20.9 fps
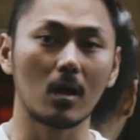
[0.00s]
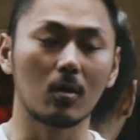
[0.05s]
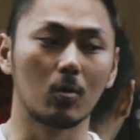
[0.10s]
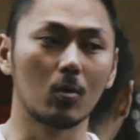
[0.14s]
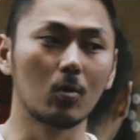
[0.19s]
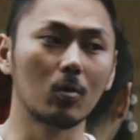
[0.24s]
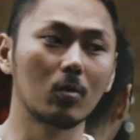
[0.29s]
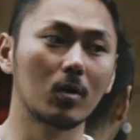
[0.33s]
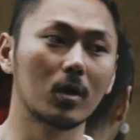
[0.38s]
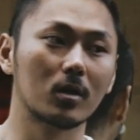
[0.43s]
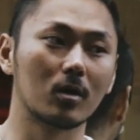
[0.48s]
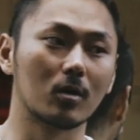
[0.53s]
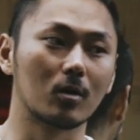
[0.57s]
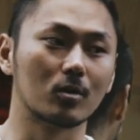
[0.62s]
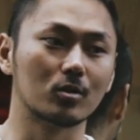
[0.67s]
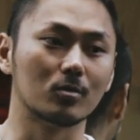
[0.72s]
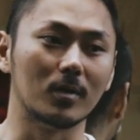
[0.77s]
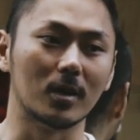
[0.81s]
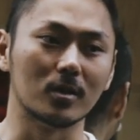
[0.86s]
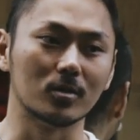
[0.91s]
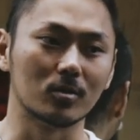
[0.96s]
그런 거에 대한 걸
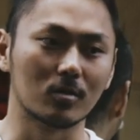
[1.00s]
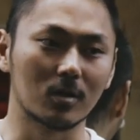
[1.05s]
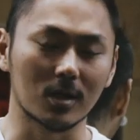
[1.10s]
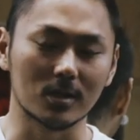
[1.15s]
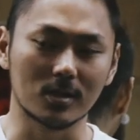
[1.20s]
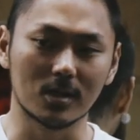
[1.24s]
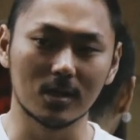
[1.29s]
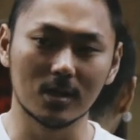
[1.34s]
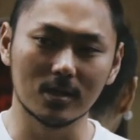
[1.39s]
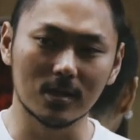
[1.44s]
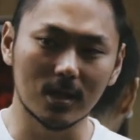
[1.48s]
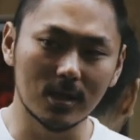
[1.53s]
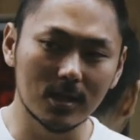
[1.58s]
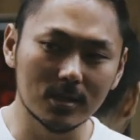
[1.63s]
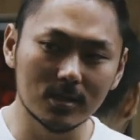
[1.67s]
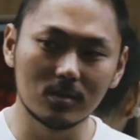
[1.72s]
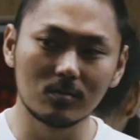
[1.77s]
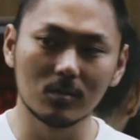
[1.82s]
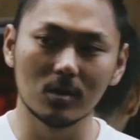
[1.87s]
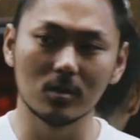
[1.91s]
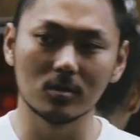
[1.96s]
좀 냉정하게 생각을
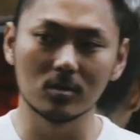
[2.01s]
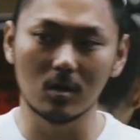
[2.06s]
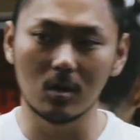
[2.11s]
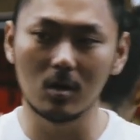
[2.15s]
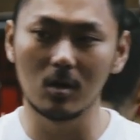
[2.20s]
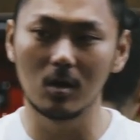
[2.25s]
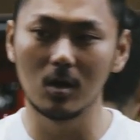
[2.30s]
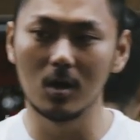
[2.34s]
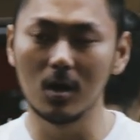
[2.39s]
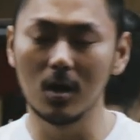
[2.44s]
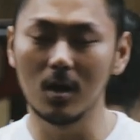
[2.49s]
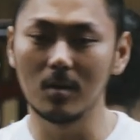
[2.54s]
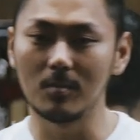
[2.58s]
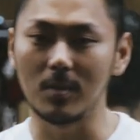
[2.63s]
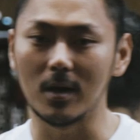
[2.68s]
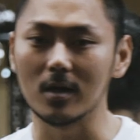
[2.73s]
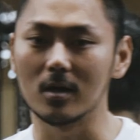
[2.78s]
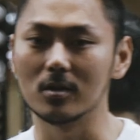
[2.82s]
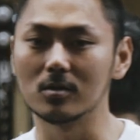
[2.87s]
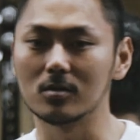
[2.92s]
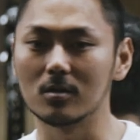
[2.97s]
하시면서
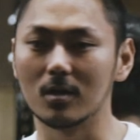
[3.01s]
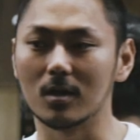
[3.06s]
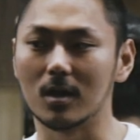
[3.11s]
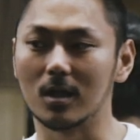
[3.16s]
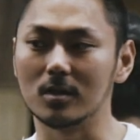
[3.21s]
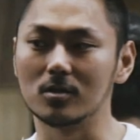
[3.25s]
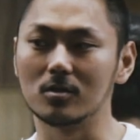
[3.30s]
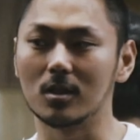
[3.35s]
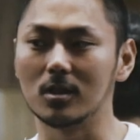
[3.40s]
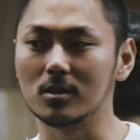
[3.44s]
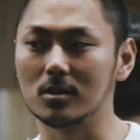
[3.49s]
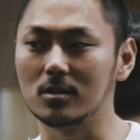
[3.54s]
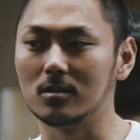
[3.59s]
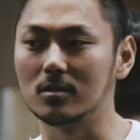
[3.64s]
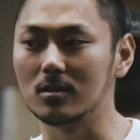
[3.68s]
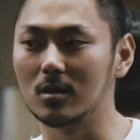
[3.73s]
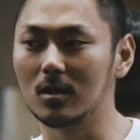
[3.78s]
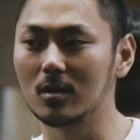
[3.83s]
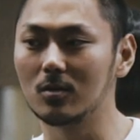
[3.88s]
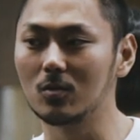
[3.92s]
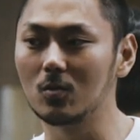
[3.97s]
방향성을
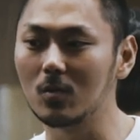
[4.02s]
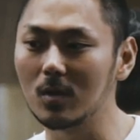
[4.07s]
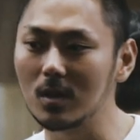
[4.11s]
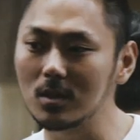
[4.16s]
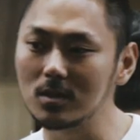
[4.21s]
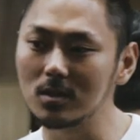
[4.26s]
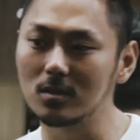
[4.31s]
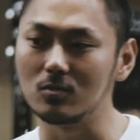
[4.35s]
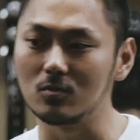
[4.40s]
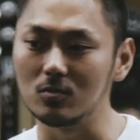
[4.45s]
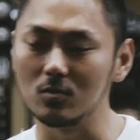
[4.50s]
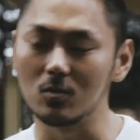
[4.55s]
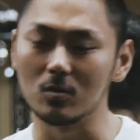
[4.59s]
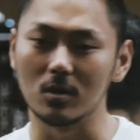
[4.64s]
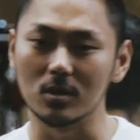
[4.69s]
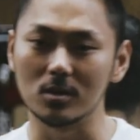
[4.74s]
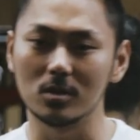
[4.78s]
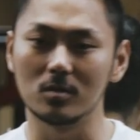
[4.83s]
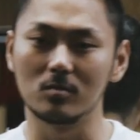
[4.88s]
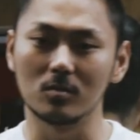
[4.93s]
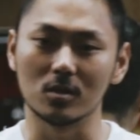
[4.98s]
가져가시는 게 똑같이 운동
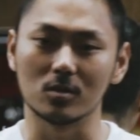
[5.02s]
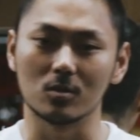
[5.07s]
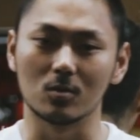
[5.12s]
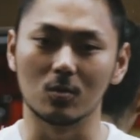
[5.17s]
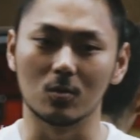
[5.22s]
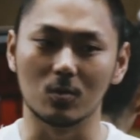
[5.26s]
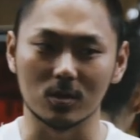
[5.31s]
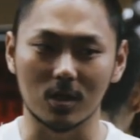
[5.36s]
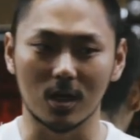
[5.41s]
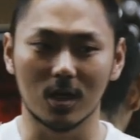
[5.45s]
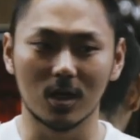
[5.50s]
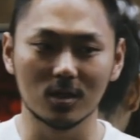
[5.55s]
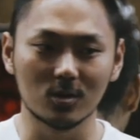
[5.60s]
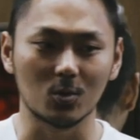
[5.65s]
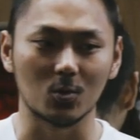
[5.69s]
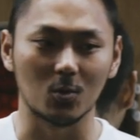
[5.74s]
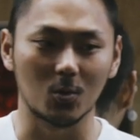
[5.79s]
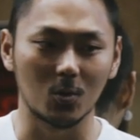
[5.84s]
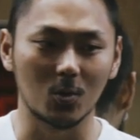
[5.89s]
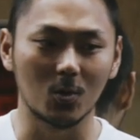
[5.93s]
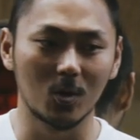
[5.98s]
열심히 하시고
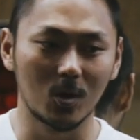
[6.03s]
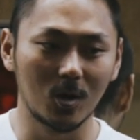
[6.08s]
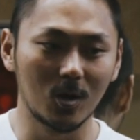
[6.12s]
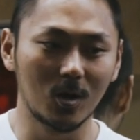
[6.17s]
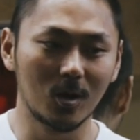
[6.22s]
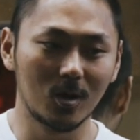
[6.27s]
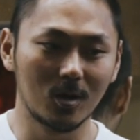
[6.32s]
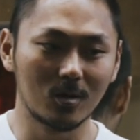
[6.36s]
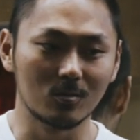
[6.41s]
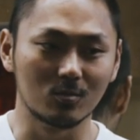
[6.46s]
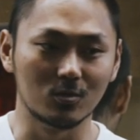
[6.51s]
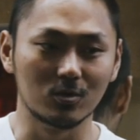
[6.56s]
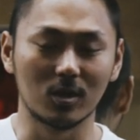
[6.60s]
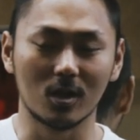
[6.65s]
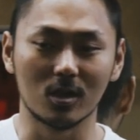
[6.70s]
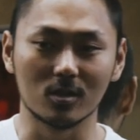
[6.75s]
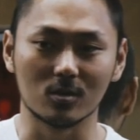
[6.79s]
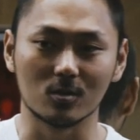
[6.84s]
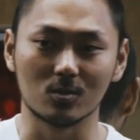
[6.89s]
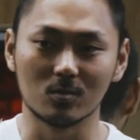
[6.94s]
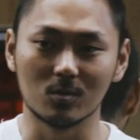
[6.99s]
고생하셔도
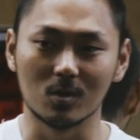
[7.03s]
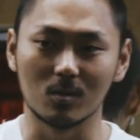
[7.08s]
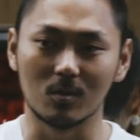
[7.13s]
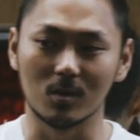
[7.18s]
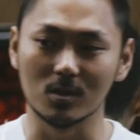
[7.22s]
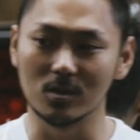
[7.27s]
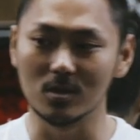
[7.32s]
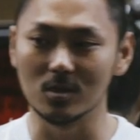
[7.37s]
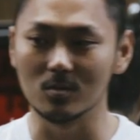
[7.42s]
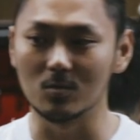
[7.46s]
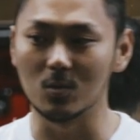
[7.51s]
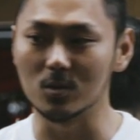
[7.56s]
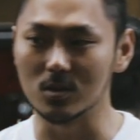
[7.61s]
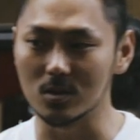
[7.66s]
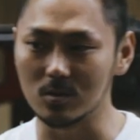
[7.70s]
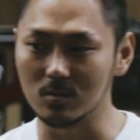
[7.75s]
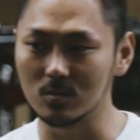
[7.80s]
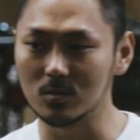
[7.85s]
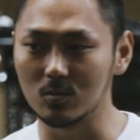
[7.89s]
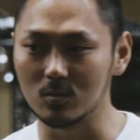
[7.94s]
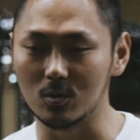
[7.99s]
무대에서 좀 더 멋있는
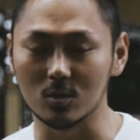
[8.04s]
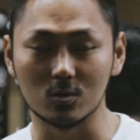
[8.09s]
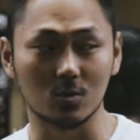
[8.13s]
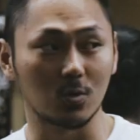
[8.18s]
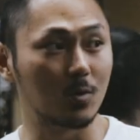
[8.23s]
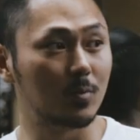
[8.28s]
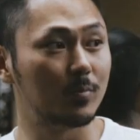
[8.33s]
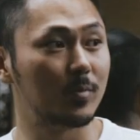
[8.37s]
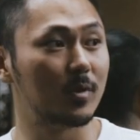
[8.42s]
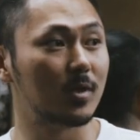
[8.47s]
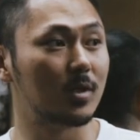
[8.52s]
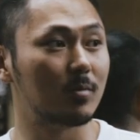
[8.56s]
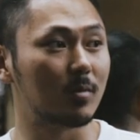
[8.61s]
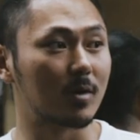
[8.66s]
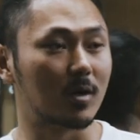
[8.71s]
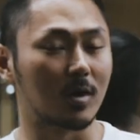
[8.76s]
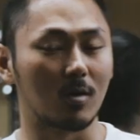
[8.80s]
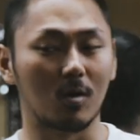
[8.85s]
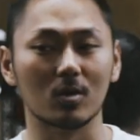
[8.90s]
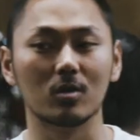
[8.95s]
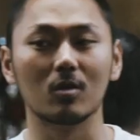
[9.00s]
모습, 좀 더 좋은
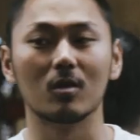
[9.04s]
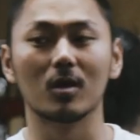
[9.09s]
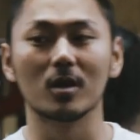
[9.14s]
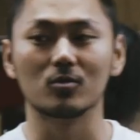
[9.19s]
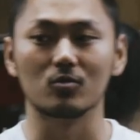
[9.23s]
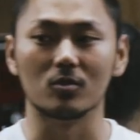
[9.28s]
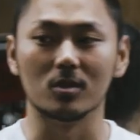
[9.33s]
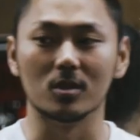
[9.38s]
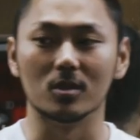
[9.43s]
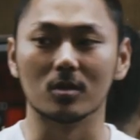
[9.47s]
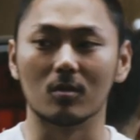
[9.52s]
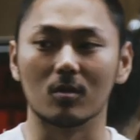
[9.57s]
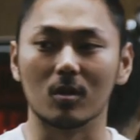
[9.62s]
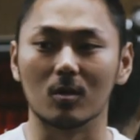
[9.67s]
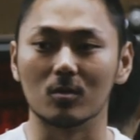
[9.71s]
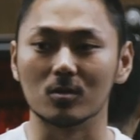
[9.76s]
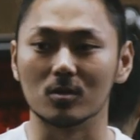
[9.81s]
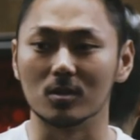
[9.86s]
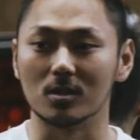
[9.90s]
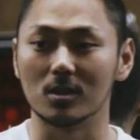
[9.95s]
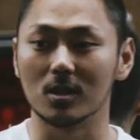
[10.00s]
피드백을 얻어갈 수 있는
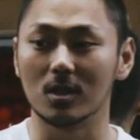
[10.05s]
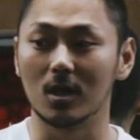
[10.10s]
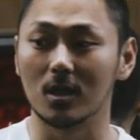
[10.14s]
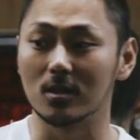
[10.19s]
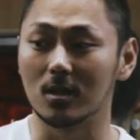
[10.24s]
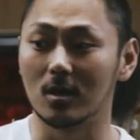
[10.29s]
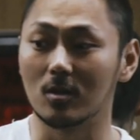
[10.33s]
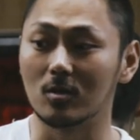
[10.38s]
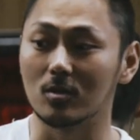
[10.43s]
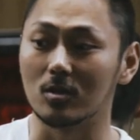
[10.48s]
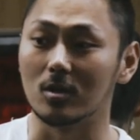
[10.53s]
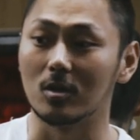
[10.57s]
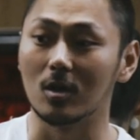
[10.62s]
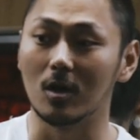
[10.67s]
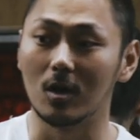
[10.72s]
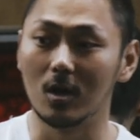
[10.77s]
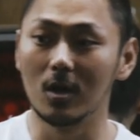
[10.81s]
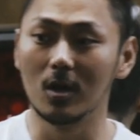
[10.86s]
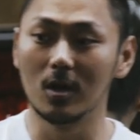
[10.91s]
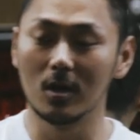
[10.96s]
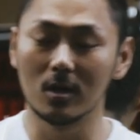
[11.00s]
거라고 저는 생각을 하거든요.
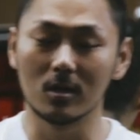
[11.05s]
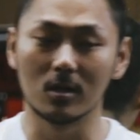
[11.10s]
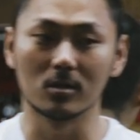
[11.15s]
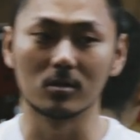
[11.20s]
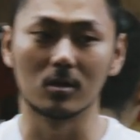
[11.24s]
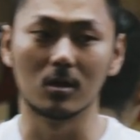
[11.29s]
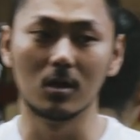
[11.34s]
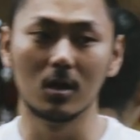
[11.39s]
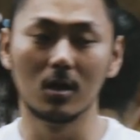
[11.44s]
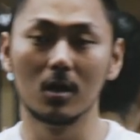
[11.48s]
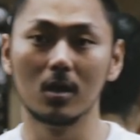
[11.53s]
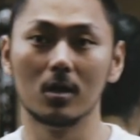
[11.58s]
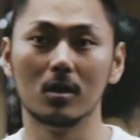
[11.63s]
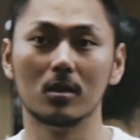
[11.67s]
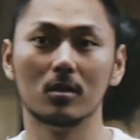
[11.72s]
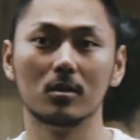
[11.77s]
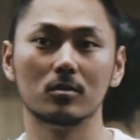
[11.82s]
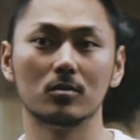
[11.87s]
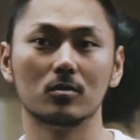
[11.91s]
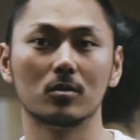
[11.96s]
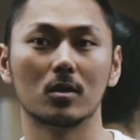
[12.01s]
그래서
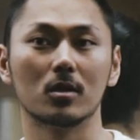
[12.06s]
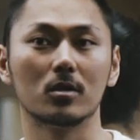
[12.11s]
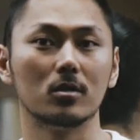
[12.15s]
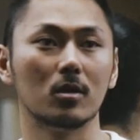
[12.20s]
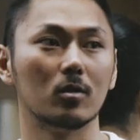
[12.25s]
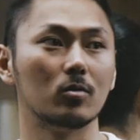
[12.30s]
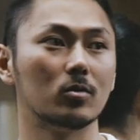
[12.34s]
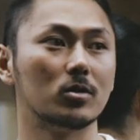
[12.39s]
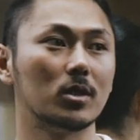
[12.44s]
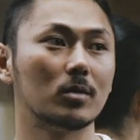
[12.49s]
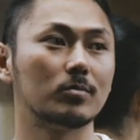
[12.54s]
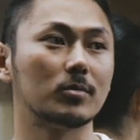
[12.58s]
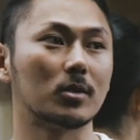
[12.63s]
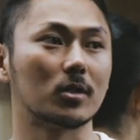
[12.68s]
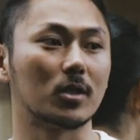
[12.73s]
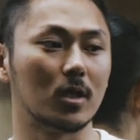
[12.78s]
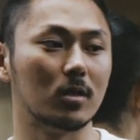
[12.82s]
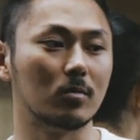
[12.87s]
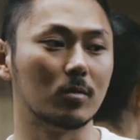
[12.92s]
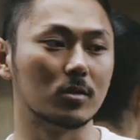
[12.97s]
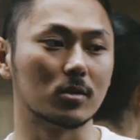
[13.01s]
최근에도 시합장
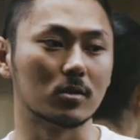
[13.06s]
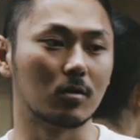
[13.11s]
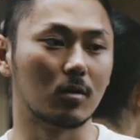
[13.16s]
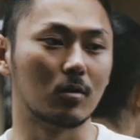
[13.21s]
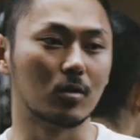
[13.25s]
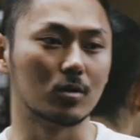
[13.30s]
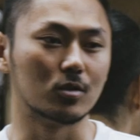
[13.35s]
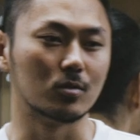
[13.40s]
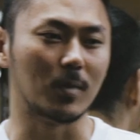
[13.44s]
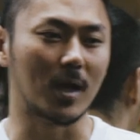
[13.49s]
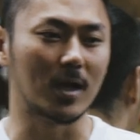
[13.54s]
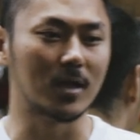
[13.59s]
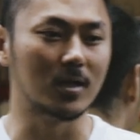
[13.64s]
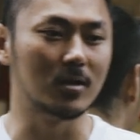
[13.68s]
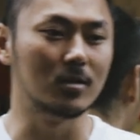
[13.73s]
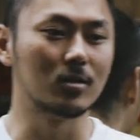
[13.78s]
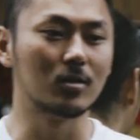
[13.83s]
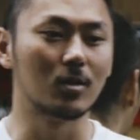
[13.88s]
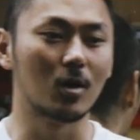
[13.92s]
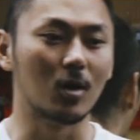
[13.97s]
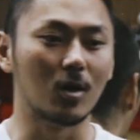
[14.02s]
다니면서 그런 걸 좀 많이
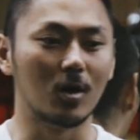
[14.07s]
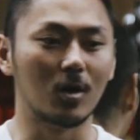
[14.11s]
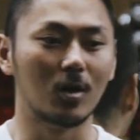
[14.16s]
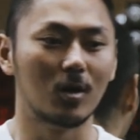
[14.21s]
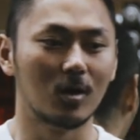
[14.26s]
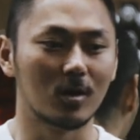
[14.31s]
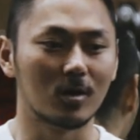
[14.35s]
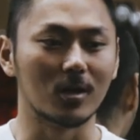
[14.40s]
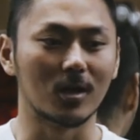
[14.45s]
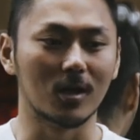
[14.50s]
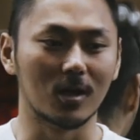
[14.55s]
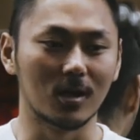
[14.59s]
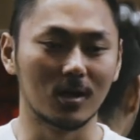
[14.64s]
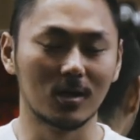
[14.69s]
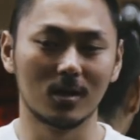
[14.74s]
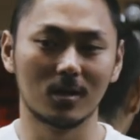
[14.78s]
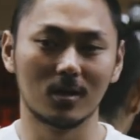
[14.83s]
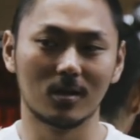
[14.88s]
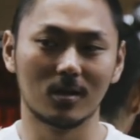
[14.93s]
느껴요. 그러니까